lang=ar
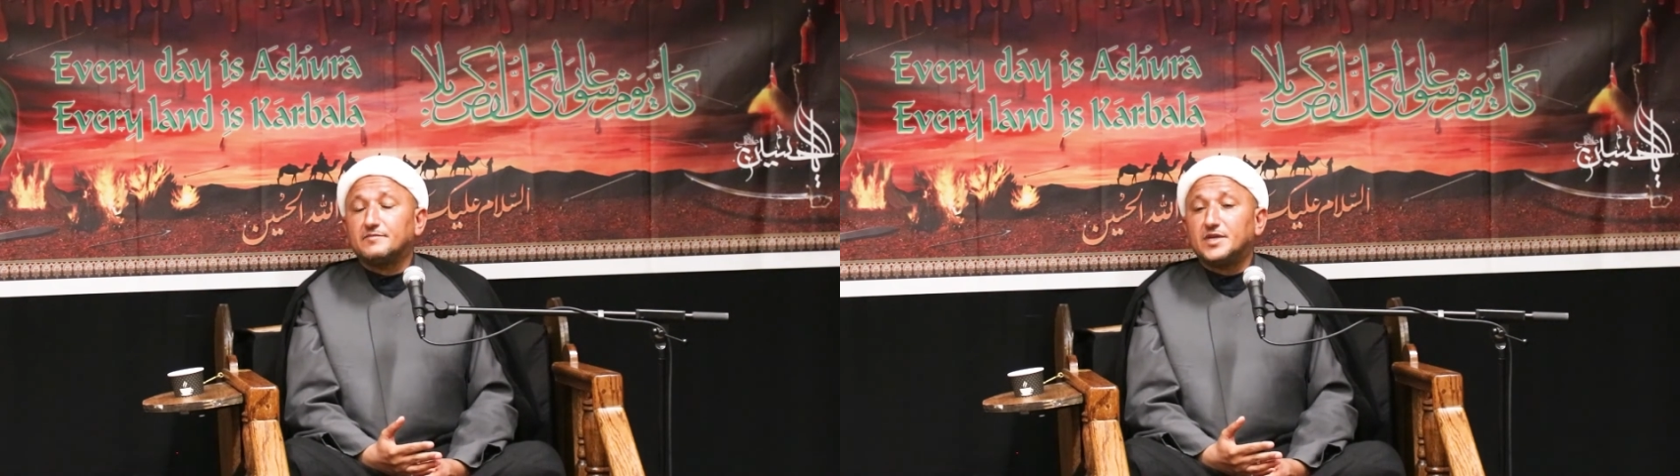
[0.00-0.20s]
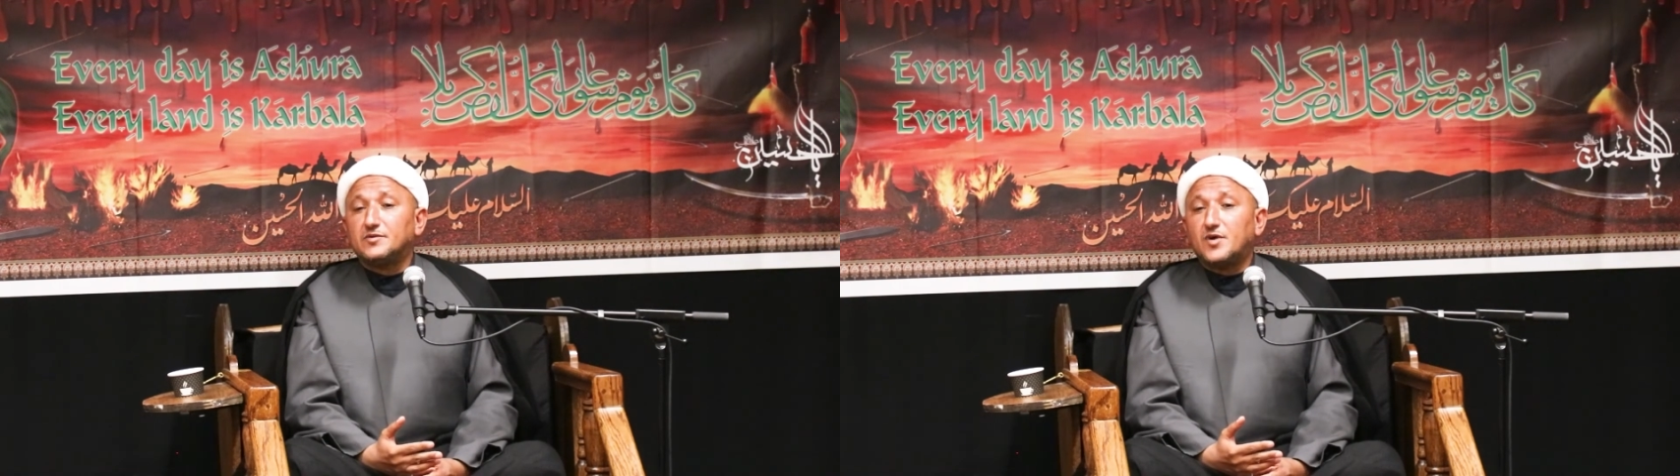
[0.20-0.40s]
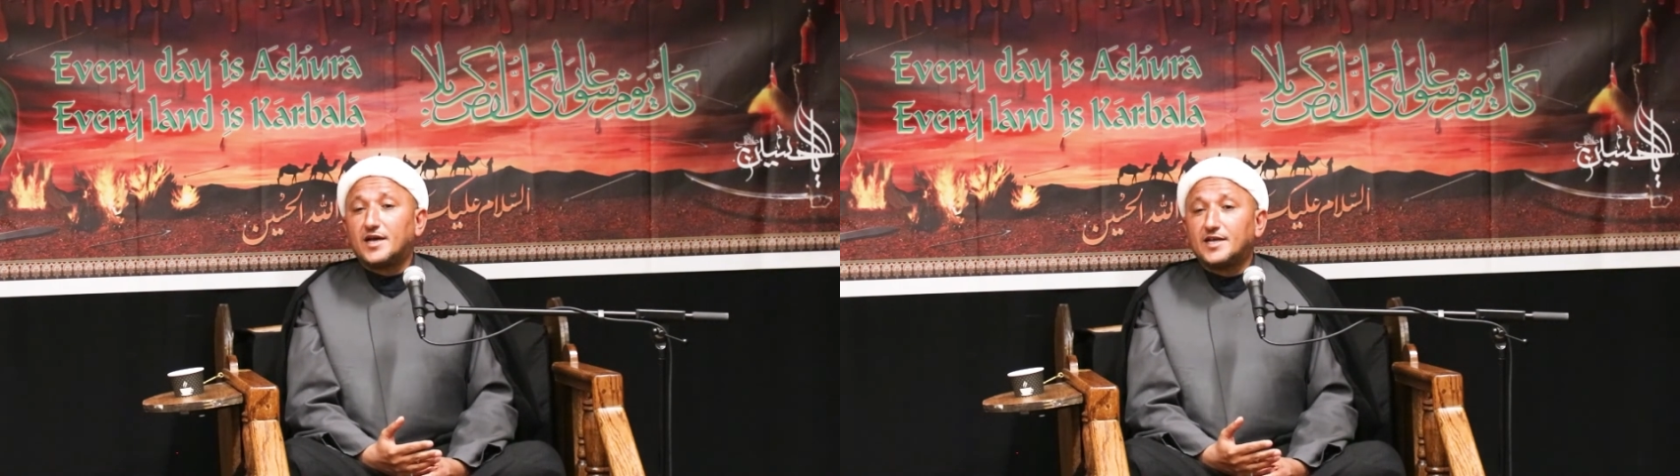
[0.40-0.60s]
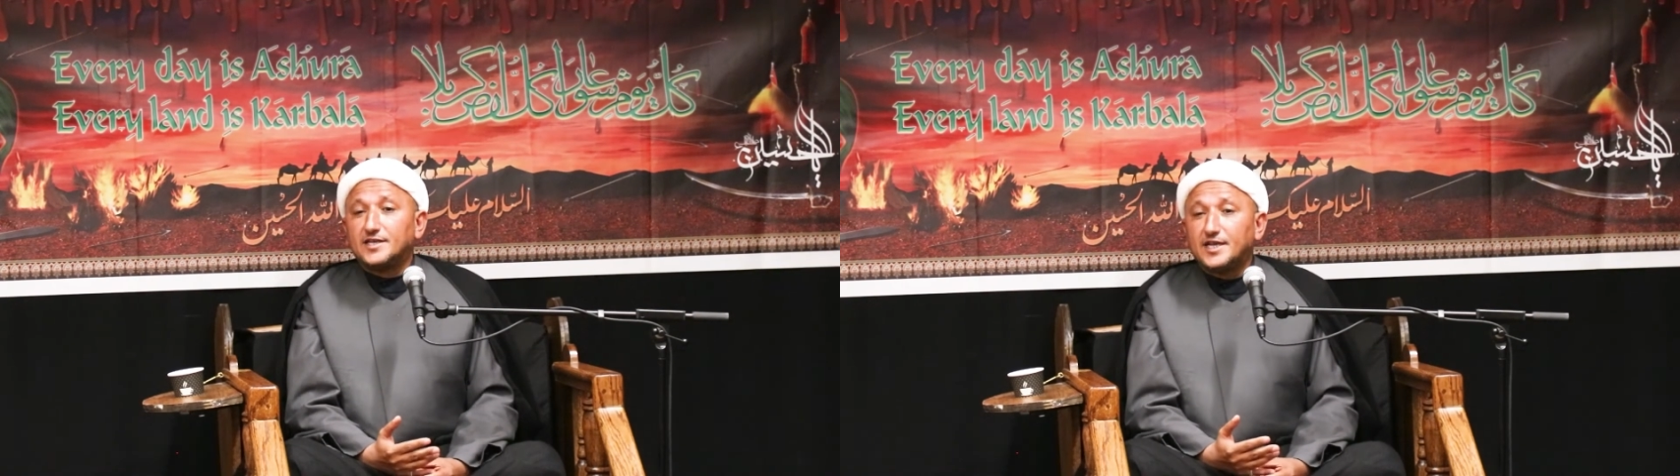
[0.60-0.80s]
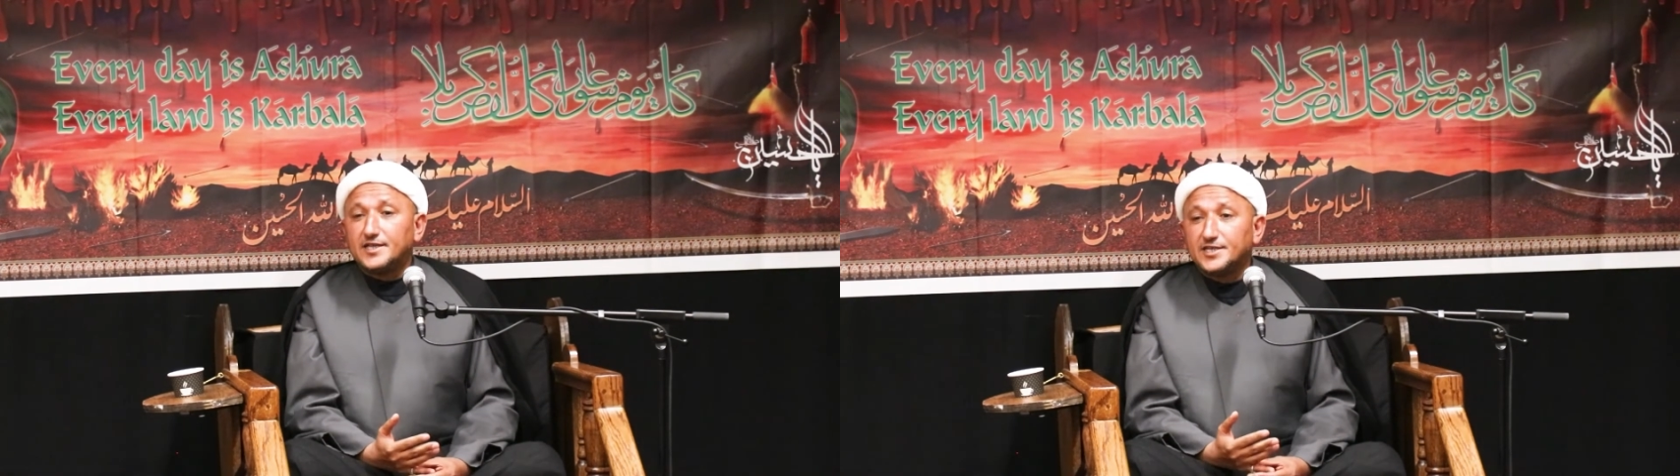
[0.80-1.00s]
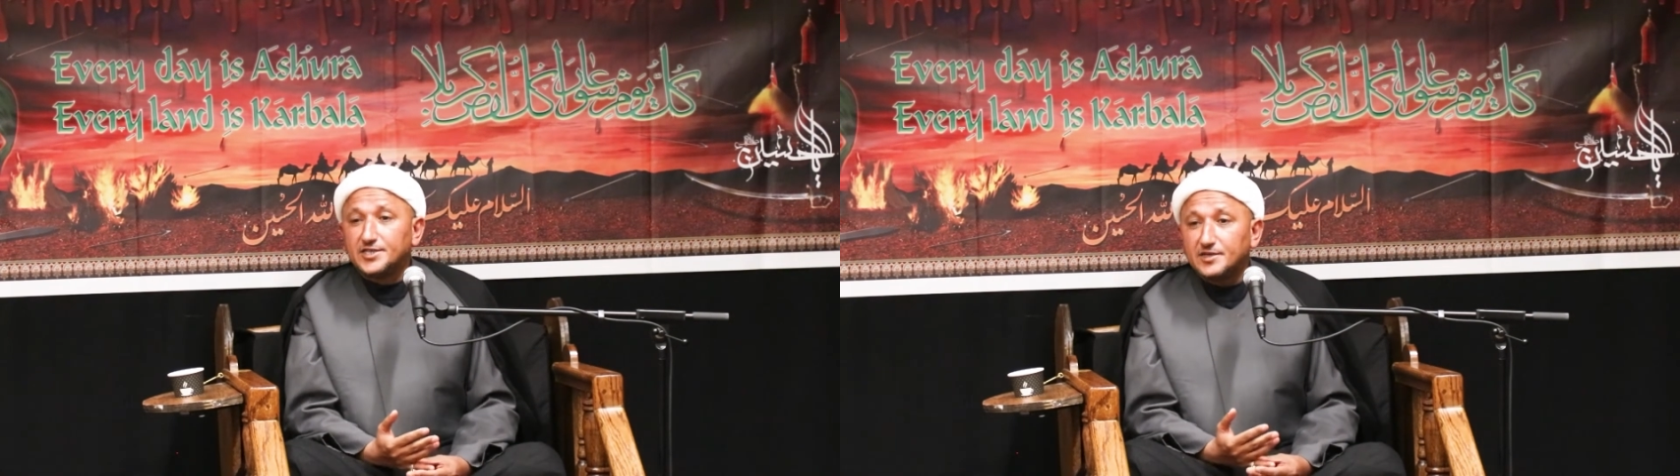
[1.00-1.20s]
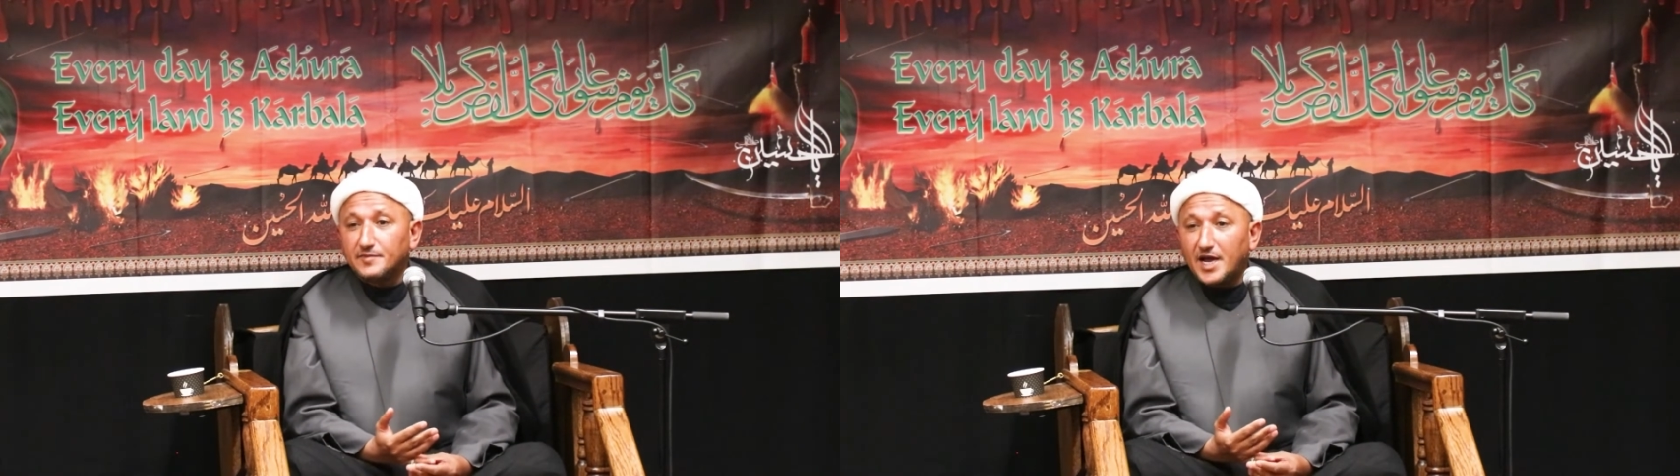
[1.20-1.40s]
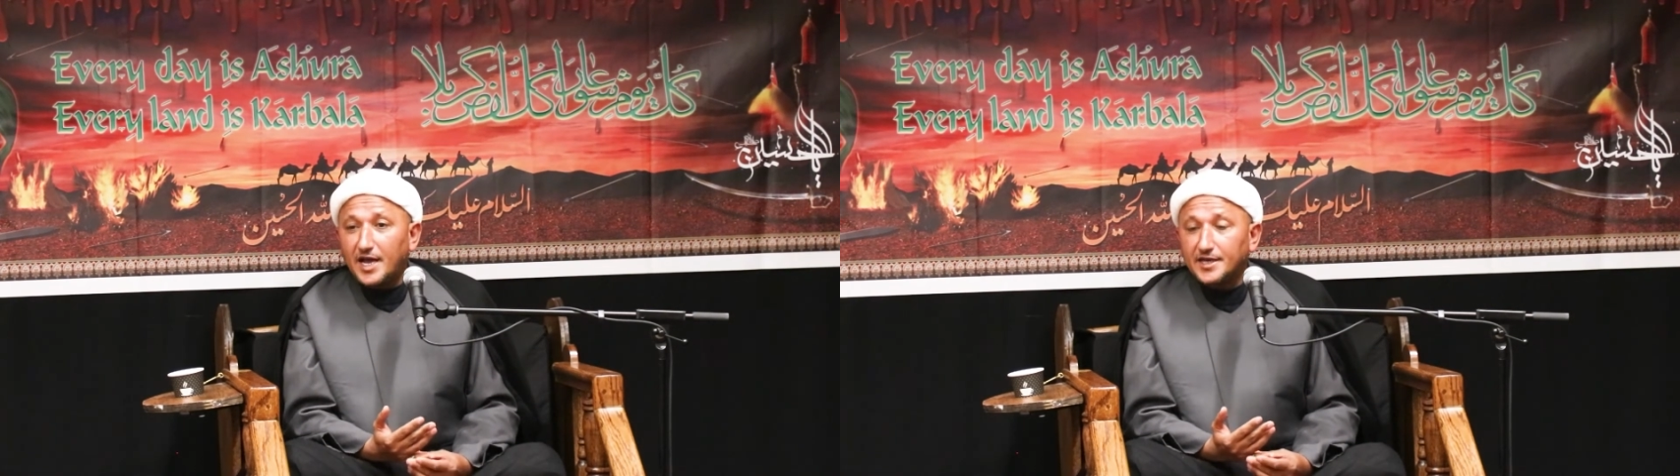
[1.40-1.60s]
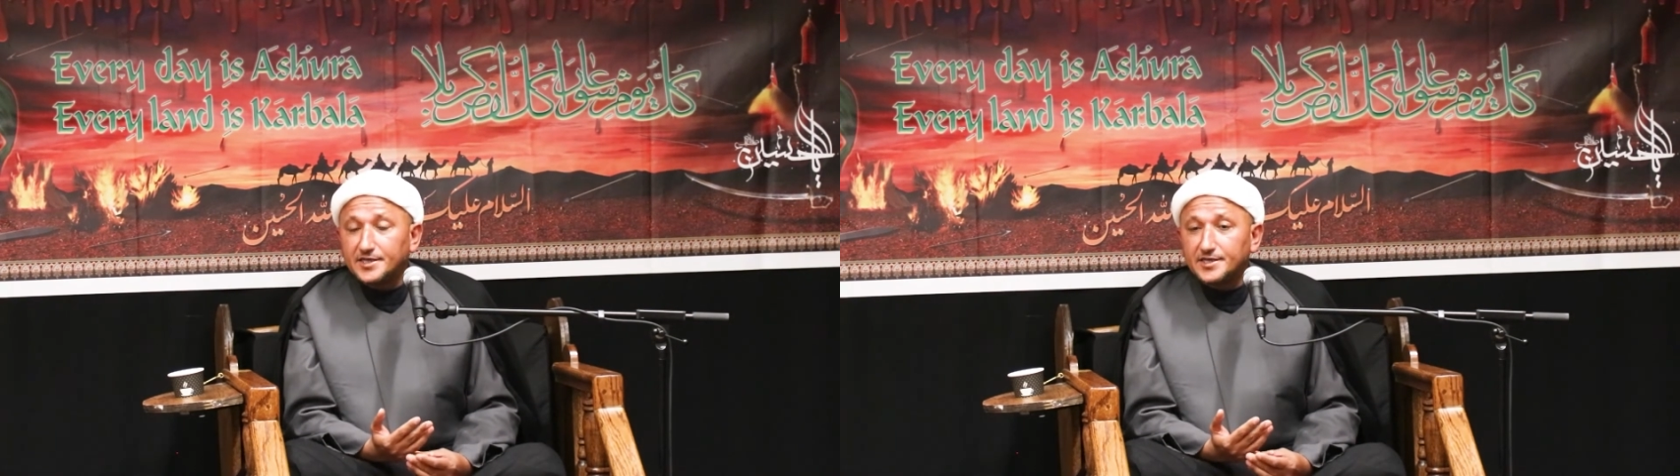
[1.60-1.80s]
واقعنا الاجتماعي